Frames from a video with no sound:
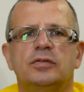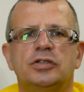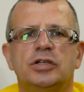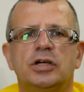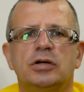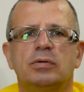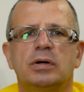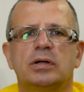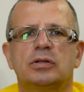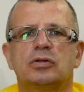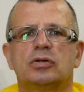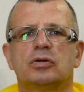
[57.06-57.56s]

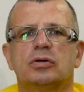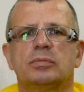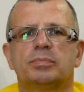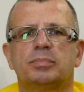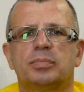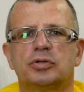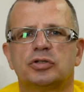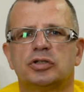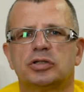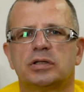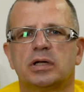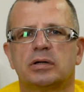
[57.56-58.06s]
Wzięła to,
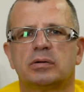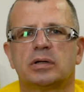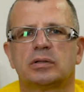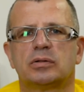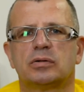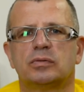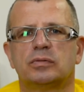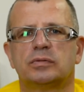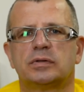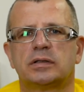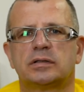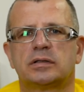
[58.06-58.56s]
poczytała
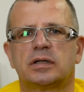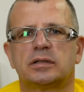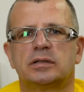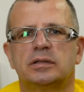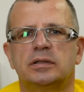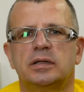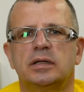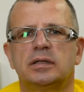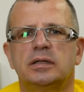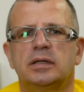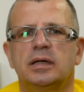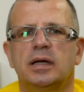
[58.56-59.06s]
to
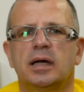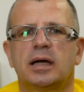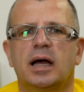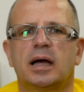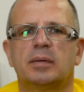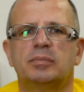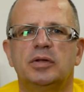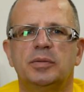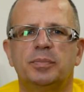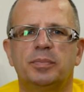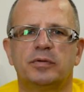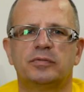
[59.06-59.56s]
uzasadnienie, a mi